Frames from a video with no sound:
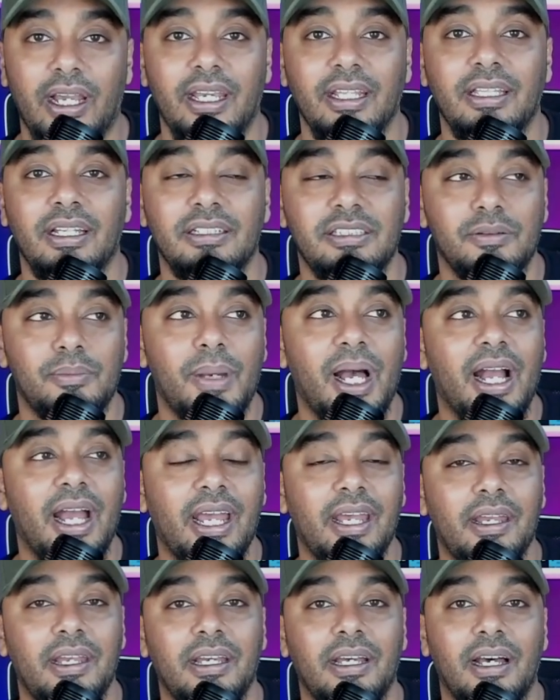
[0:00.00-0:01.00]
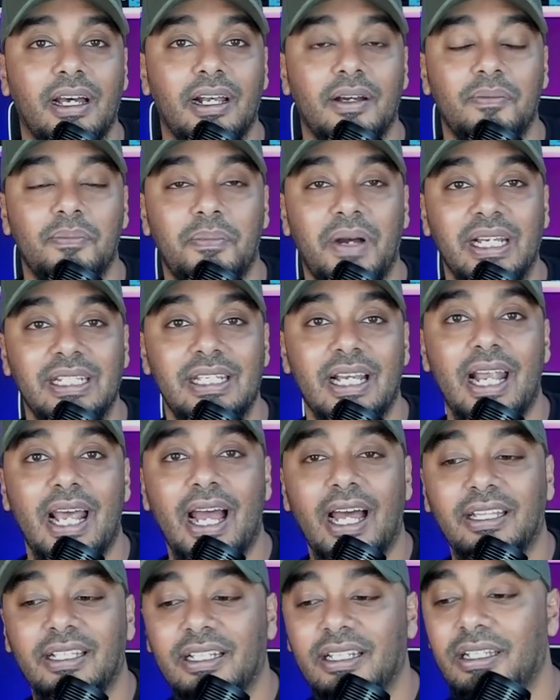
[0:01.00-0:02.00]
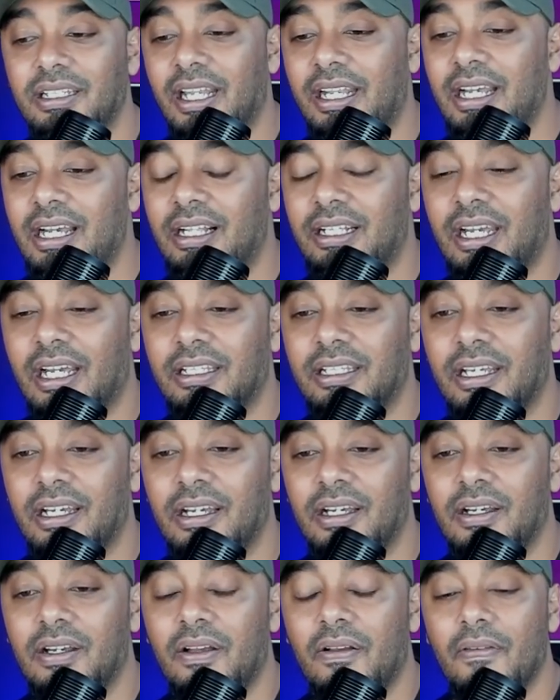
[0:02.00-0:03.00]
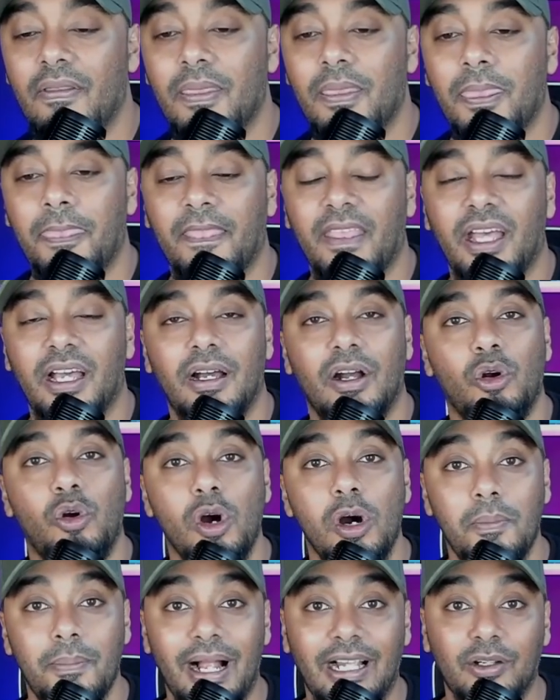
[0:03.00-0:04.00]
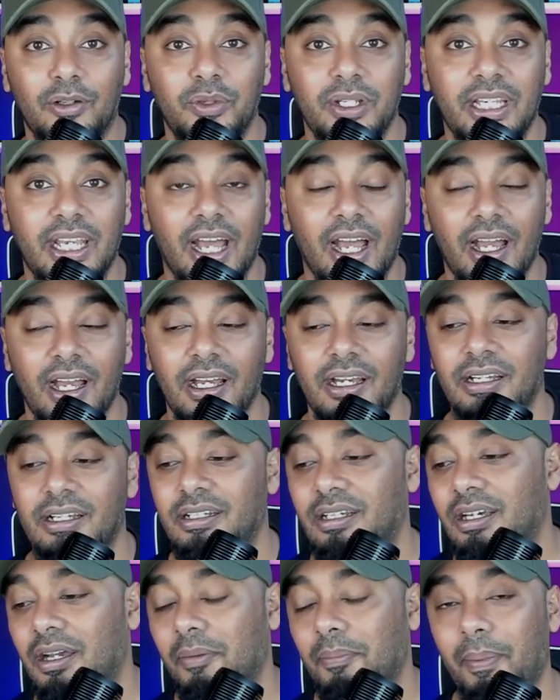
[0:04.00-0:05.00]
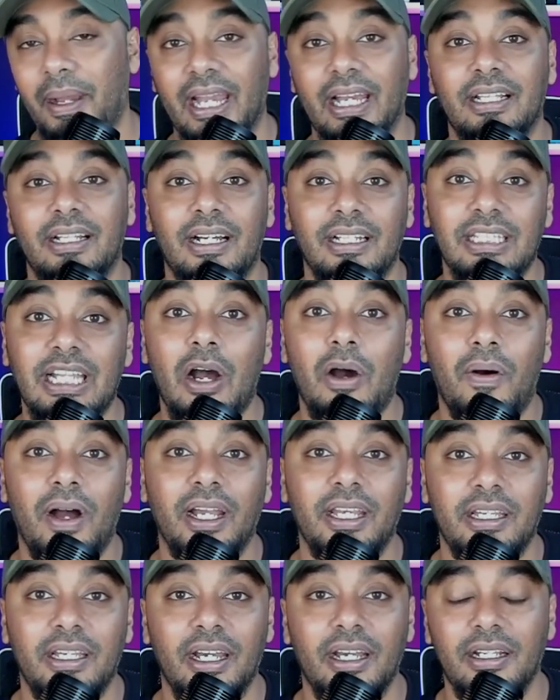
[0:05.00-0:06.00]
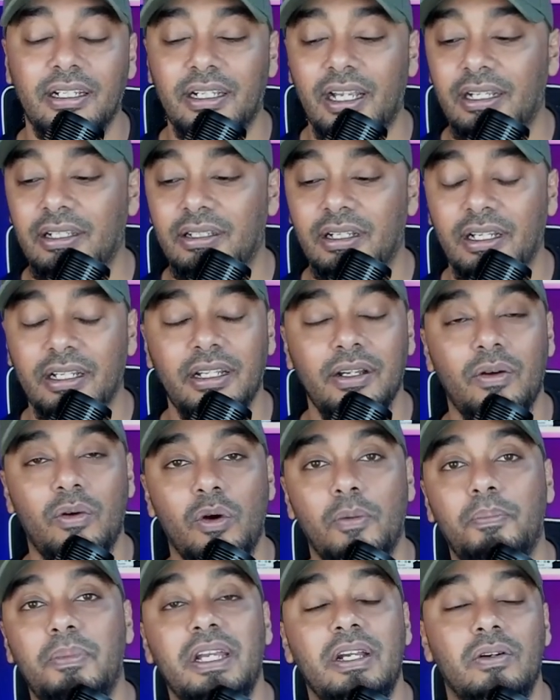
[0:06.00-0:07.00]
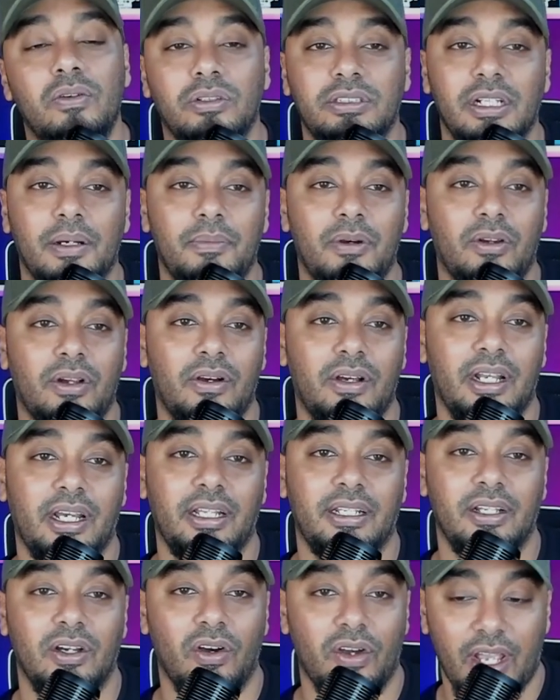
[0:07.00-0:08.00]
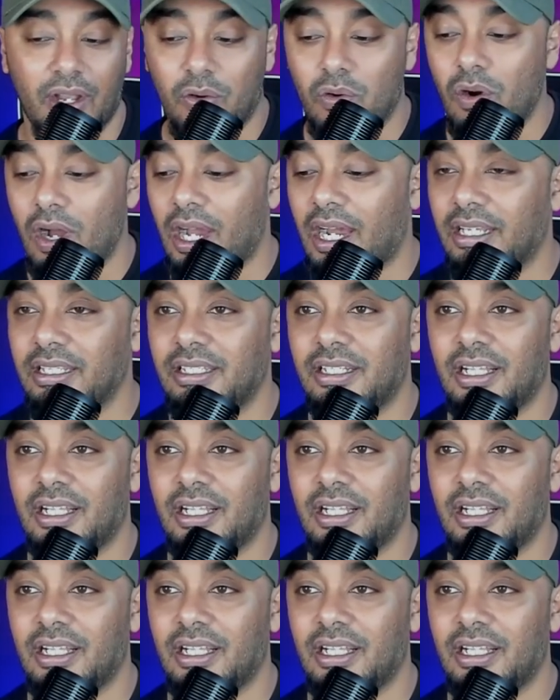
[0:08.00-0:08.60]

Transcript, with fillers: Kita sebagai masyarakat ini jadi ngelihatnya gue malu iya, pengen ketawa iya, dan ini gue bingung sih sama orang-orang ini. Oke, gue akan